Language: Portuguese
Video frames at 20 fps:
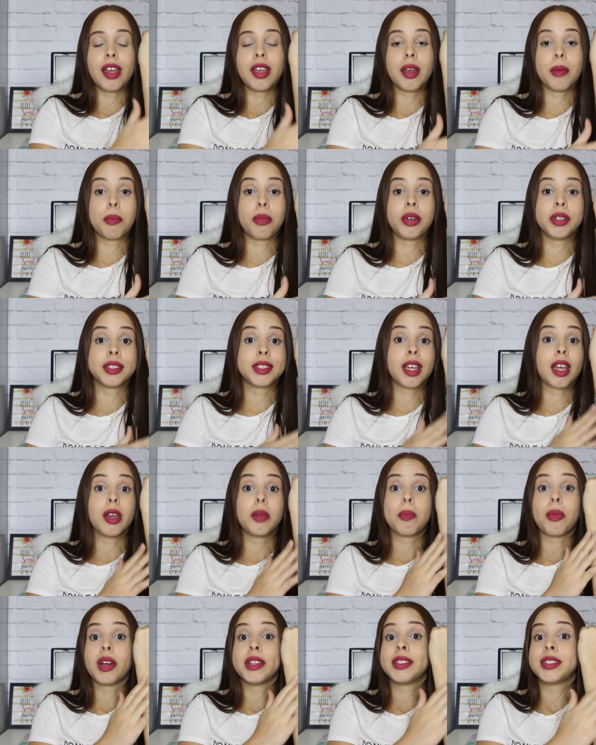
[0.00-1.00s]
E é por isso que ele
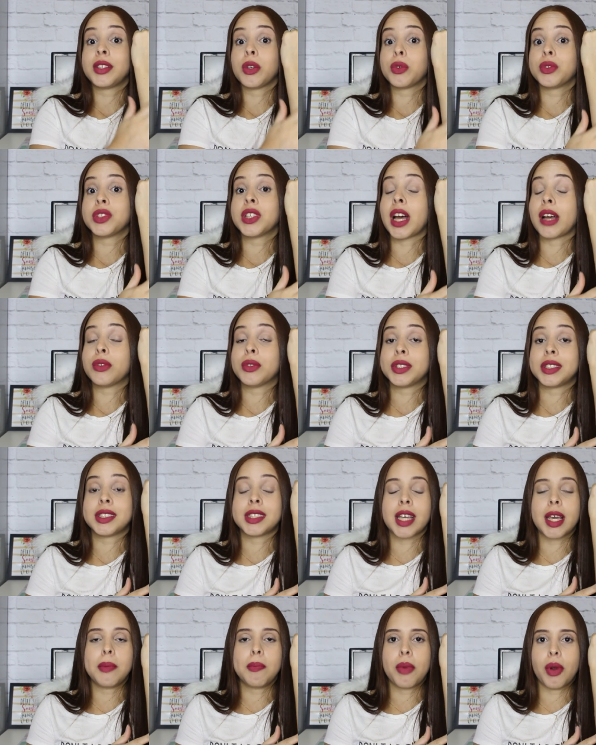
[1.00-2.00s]
pode ser usado
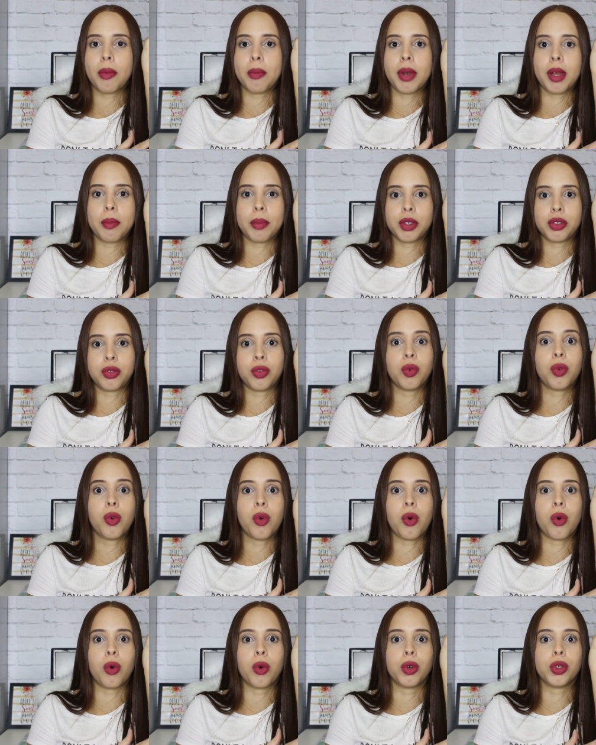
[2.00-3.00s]
sem problemas no
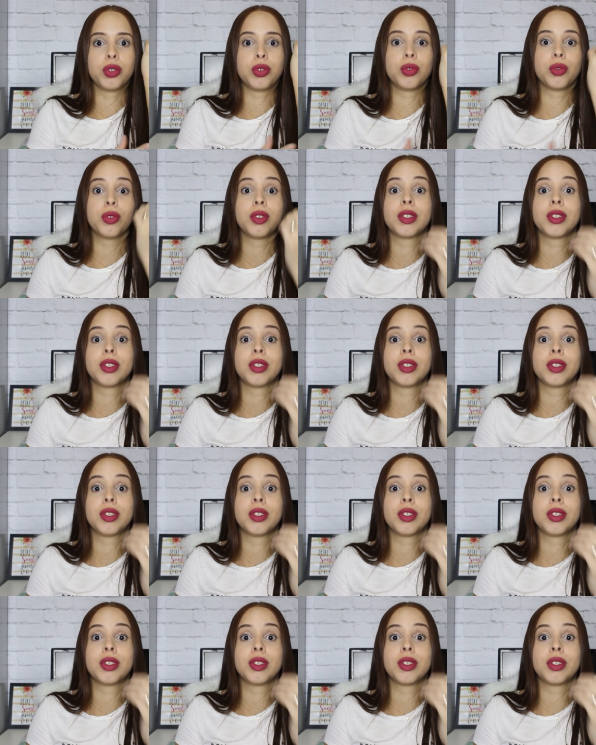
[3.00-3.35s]
rosto,